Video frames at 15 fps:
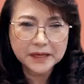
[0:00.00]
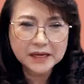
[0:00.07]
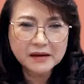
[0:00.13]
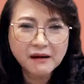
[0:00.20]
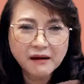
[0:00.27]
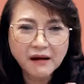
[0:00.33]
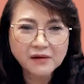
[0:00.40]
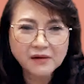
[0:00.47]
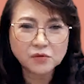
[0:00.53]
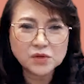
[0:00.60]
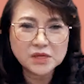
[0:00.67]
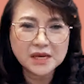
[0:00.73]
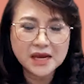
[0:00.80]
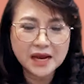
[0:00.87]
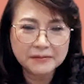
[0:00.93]
cái khó của
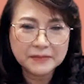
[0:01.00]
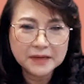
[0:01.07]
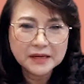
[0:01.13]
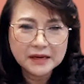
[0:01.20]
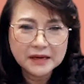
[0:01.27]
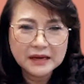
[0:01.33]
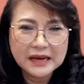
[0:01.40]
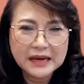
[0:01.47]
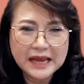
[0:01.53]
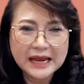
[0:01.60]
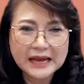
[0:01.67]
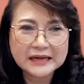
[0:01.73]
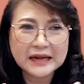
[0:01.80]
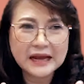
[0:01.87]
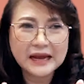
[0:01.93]
chị gặp
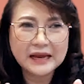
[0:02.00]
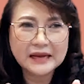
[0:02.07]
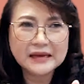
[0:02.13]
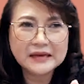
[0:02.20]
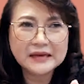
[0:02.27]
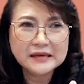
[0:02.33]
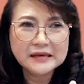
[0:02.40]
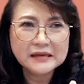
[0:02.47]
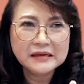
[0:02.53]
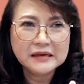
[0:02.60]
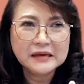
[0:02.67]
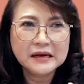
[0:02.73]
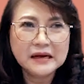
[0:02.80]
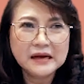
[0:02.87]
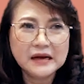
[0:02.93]
là cái
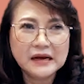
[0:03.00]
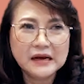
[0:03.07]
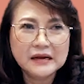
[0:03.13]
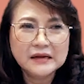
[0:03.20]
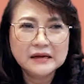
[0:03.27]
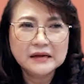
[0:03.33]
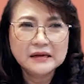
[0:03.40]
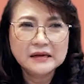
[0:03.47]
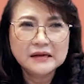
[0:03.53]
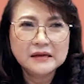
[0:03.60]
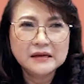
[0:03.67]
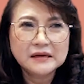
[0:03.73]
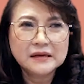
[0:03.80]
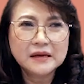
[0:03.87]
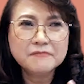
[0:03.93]
à,
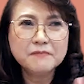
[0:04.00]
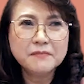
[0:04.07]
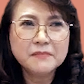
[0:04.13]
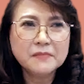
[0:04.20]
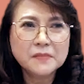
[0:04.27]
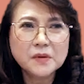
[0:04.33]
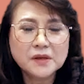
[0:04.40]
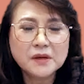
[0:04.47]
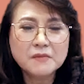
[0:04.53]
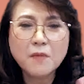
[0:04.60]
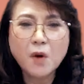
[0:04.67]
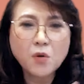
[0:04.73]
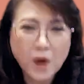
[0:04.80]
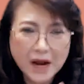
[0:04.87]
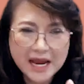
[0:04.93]
cái cái
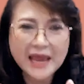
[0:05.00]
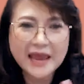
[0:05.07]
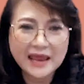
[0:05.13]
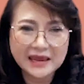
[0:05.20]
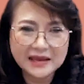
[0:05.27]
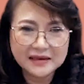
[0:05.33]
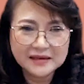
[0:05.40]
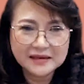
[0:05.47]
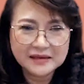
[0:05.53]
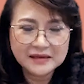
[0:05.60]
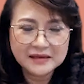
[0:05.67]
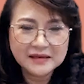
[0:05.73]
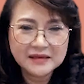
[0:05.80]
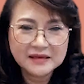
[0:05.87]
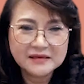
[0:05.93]
mối quan hệ
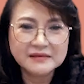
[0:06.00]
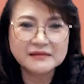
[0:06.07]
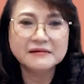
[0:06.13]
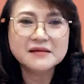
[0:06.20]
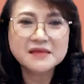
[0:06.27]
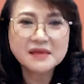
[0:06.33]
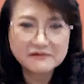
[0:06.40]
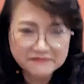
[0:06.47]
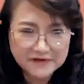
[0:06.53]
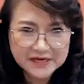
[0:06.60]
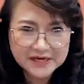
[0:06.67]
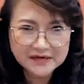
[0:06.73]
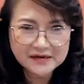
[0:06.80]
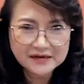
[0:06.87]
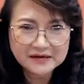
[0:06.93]
giữa nhân
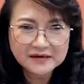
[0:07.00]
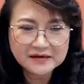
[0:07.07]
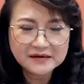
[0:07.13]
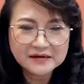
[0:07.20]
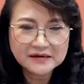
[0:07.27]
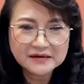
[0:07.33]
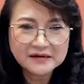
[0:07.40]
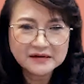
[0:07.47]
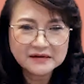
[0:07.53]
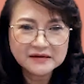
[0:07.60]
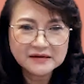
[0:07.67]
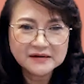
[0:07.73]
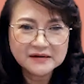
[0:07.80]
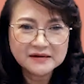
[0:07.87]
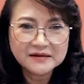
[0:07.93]
viên
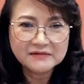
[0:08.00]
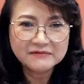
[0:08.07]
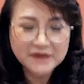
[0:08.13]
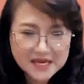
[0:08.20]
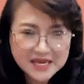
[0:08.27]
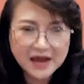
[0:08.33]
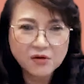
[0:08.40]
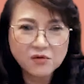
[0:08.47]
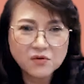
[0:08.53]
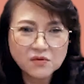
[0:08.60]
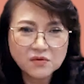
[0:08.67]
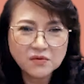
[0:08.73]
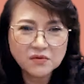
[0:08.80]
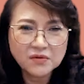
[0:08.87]
với dạ. nhau